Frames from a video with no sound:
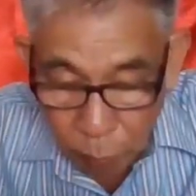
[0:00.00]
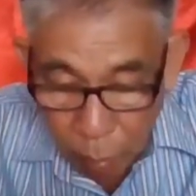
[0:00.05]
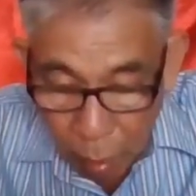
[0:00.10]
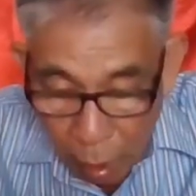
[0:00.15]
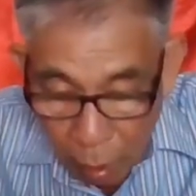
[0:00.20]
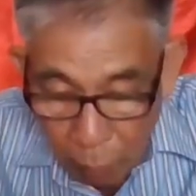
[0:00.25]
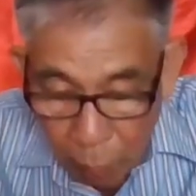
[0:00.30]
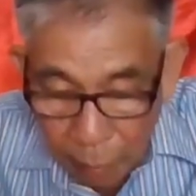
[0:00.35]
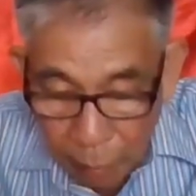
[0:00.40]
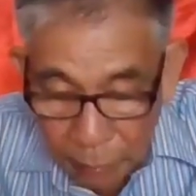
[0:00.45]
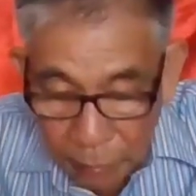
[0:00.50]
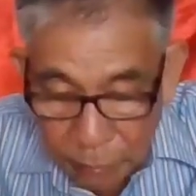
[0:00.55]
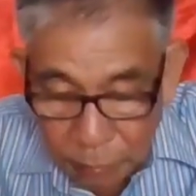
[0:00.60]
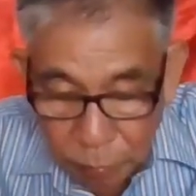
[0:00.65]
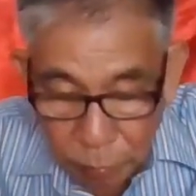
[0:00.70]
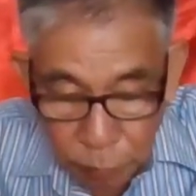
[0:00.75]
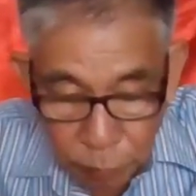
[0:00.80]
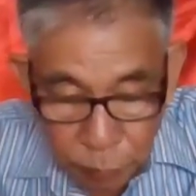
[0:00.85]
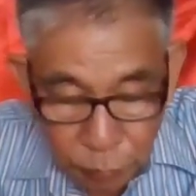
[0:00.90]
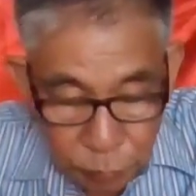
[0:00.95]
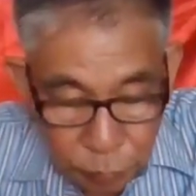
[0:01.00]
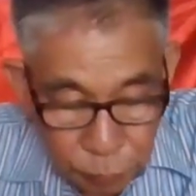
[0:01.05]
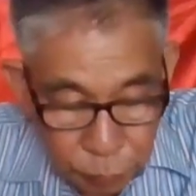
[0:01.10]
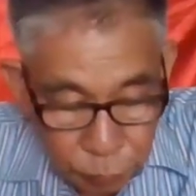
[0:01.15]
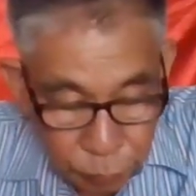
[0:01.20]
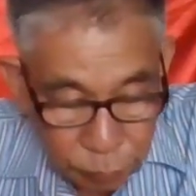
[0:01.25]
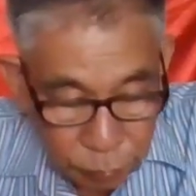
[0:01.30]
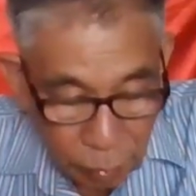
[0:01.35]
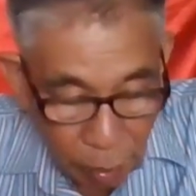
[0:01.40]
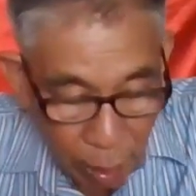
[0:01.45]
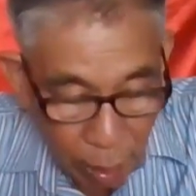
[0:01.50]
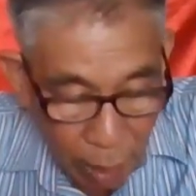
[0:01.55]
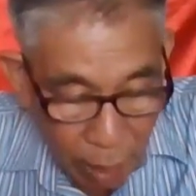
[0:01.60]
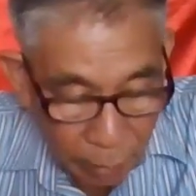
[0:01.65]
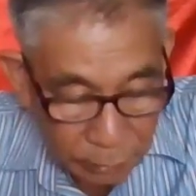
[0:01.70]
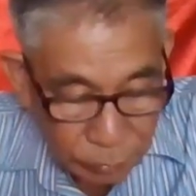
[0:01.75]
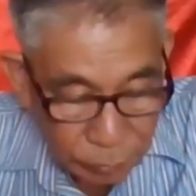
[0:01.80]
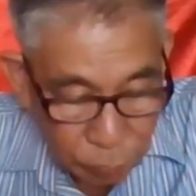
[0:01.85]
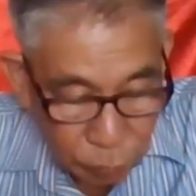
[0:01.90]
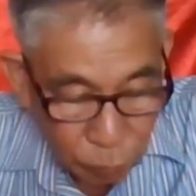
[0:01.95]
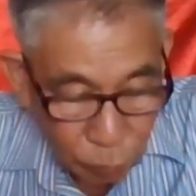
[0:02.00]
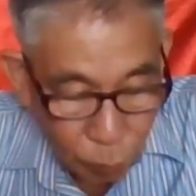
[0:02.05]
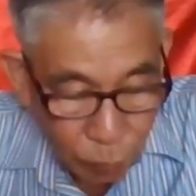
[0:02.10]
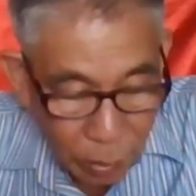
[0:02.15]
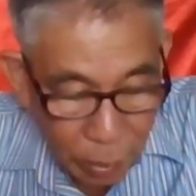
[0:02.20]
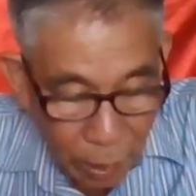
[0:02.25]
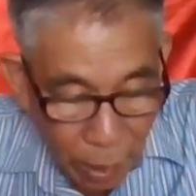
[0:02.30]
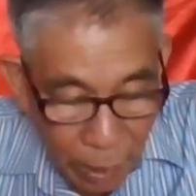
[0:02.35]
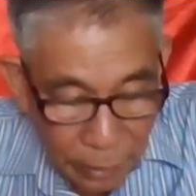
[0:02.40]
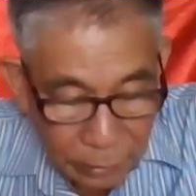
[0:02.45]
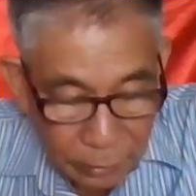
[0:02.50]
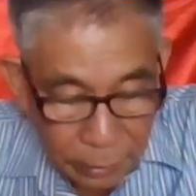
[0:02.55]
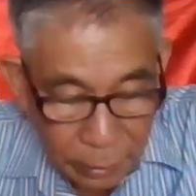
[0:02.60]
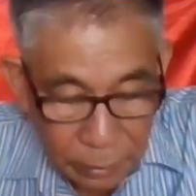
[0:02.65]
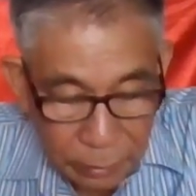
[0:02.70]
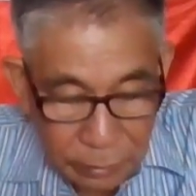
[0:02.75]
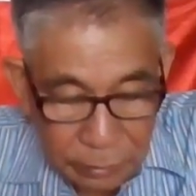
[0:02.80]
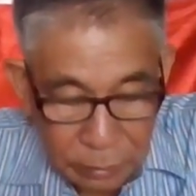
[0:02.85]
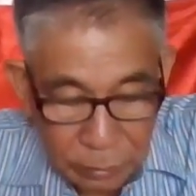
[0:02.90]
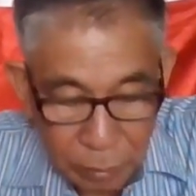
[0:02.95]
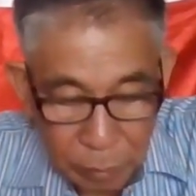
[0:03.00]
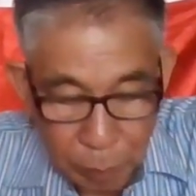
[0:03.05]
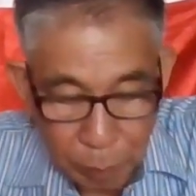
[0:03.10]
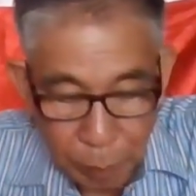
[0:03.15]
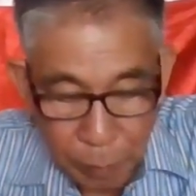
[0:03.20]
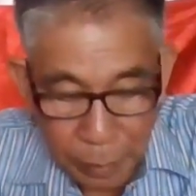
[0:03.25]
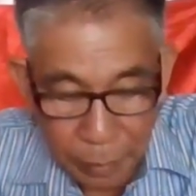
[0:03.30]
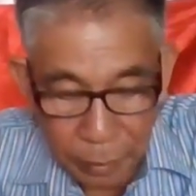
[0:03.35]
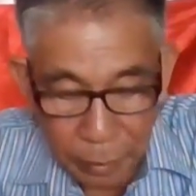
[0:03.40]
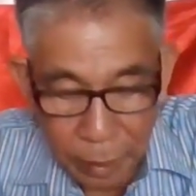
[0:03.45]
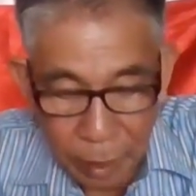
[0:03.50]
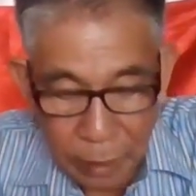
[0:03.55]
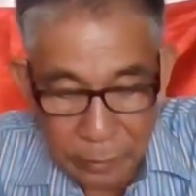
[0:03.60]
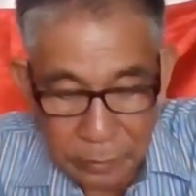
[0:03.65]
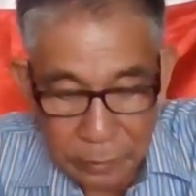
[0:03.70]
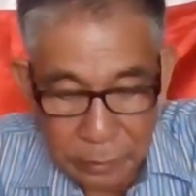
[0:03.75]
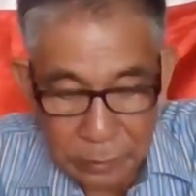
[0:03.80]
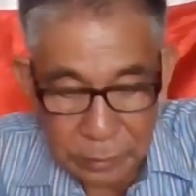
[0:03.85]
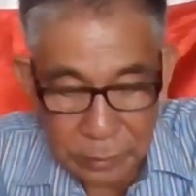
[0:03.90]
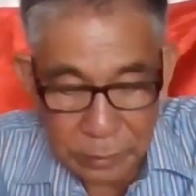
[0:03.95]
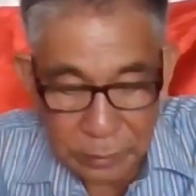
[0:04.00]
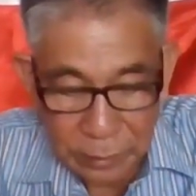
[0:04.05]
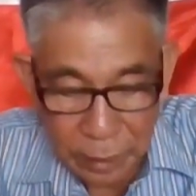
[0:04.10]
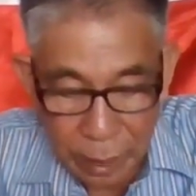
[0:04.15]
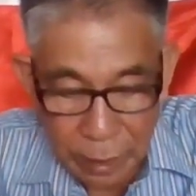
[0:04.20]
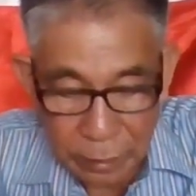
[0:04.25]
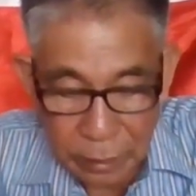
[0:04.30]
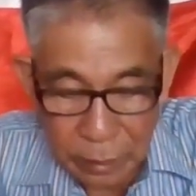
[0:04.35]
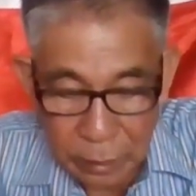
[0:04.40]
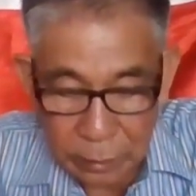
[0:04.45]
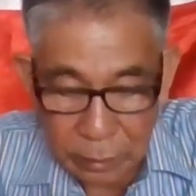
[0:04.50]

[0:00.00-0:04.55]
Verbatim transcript: nor our resolute action will enter this imperialist design.